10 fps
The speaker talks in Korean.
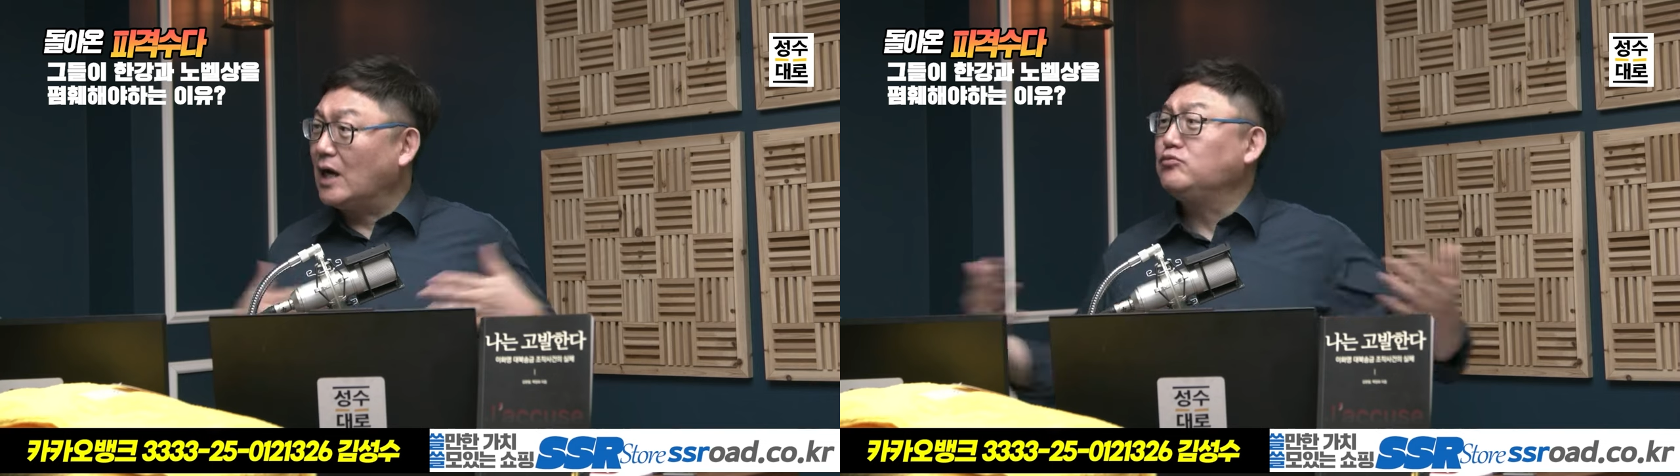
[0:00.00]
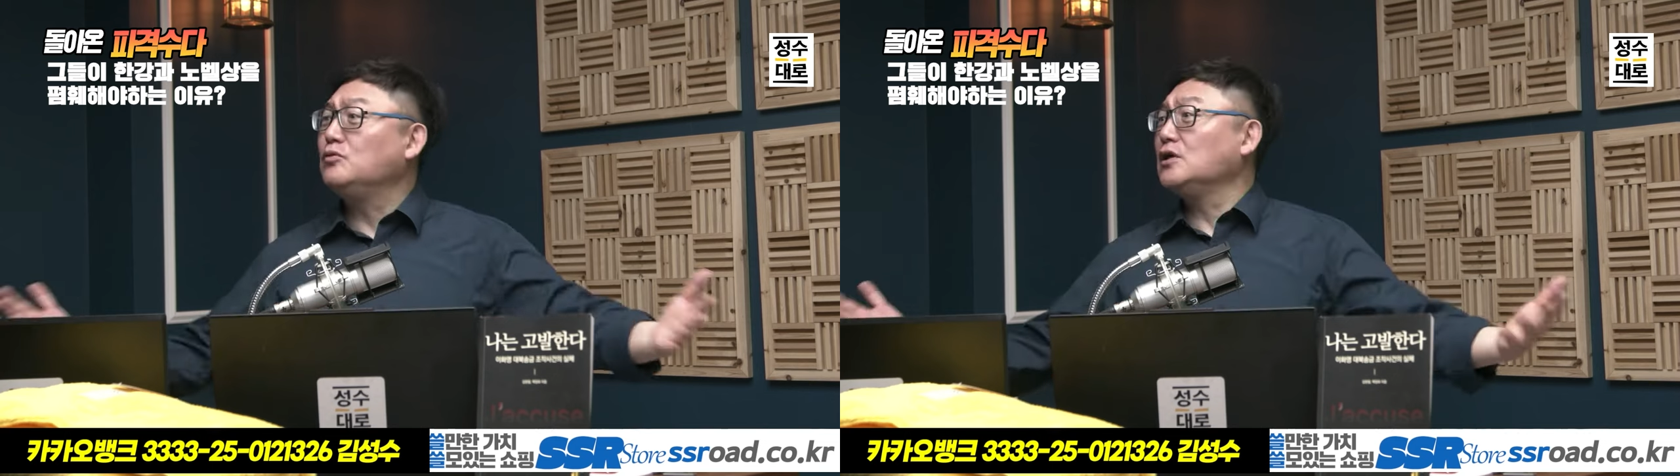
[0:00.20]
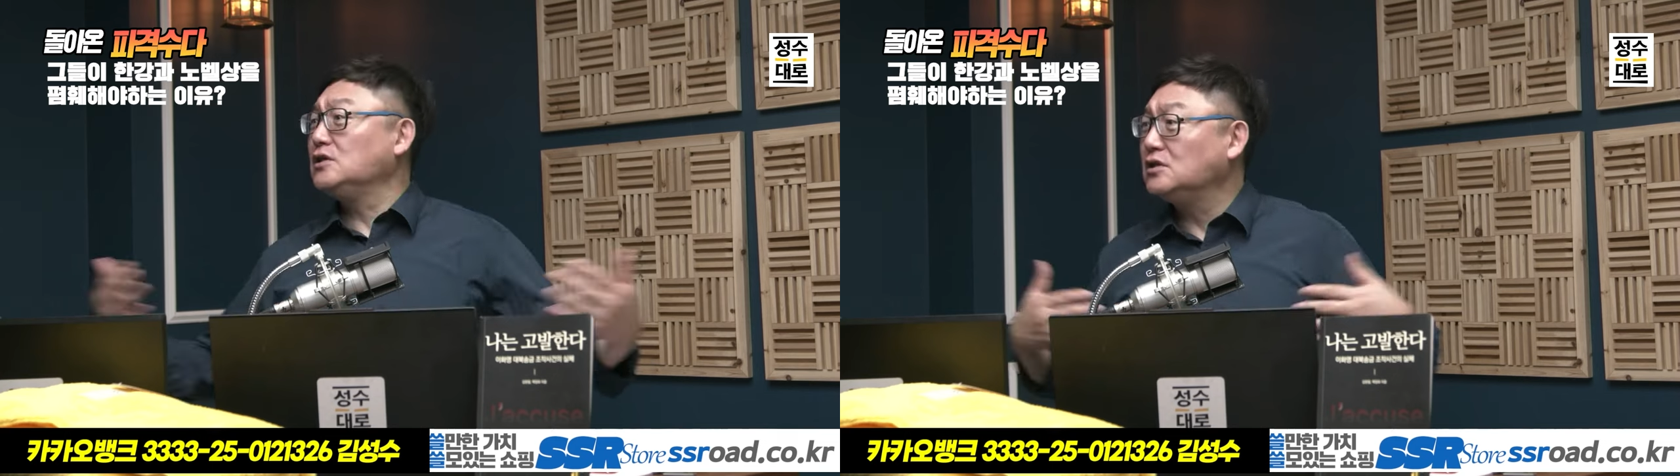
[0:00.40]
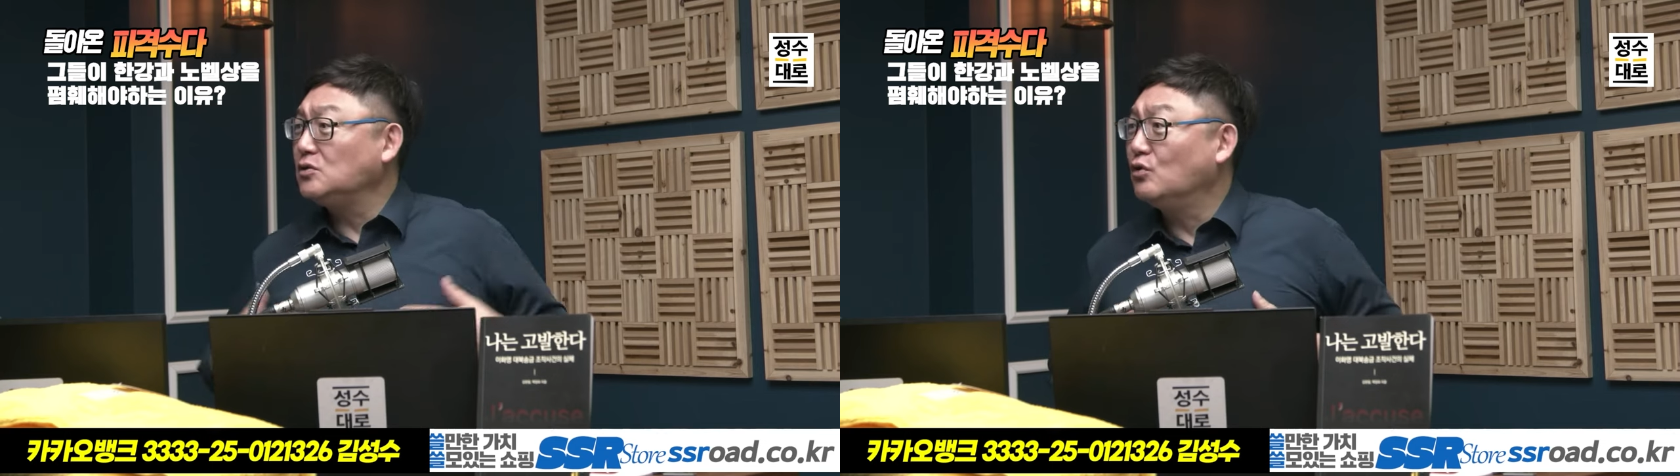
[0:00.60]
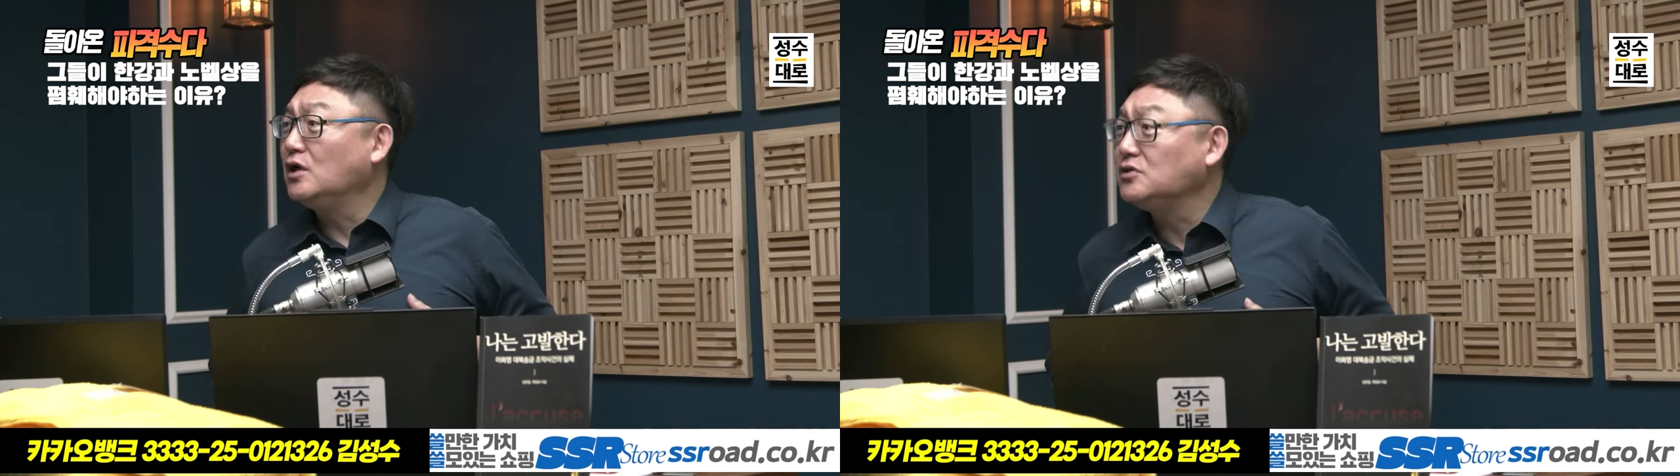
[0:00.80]
학부모
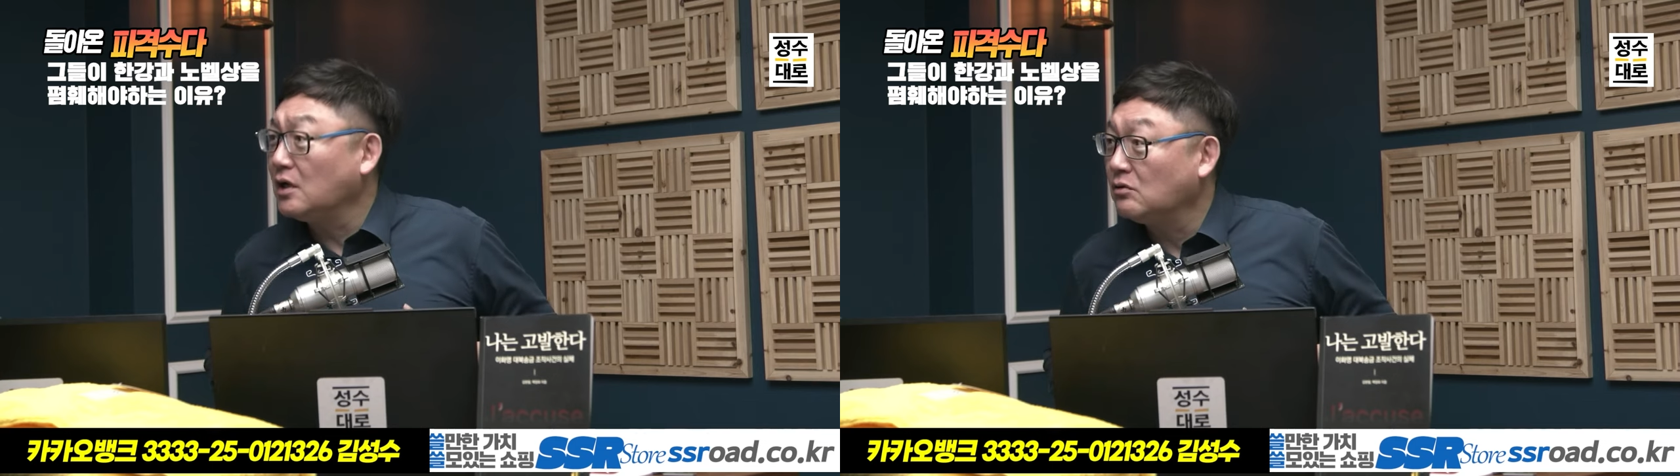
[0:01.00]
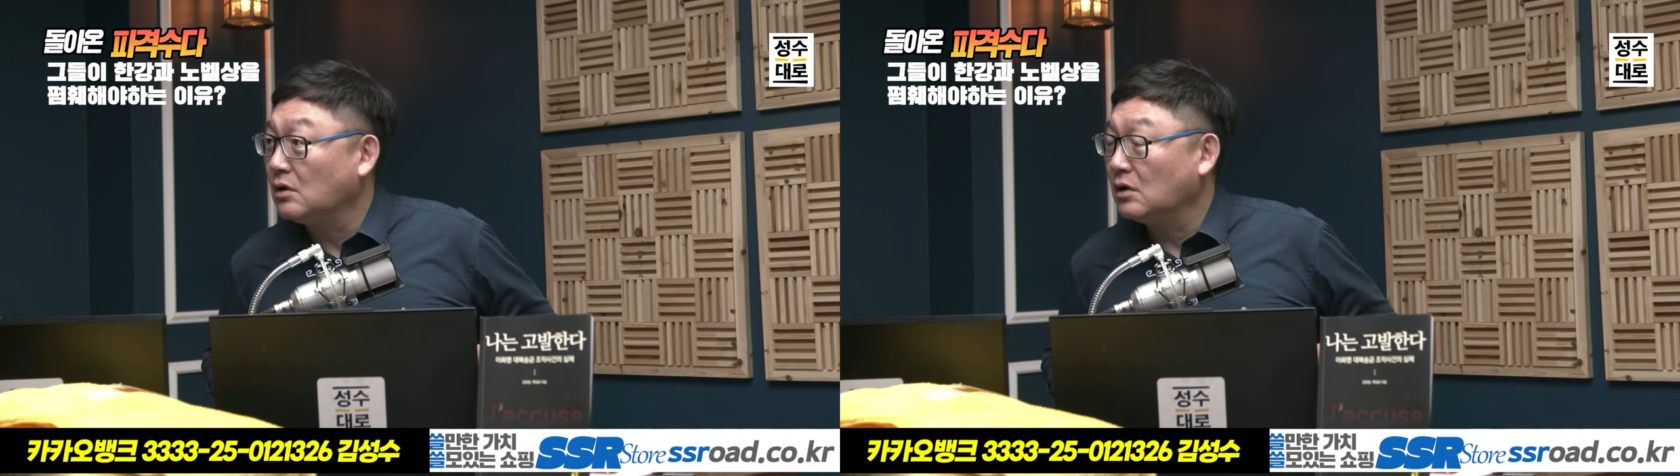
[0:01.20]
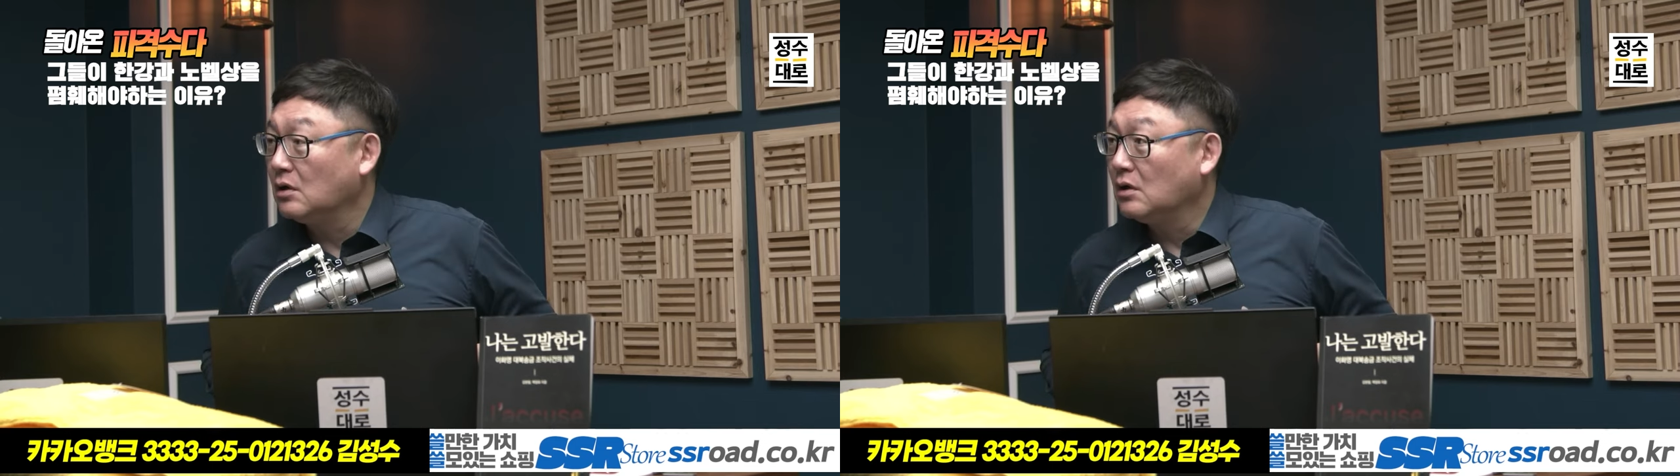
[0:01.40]
단체들이 원해서 하는 거래.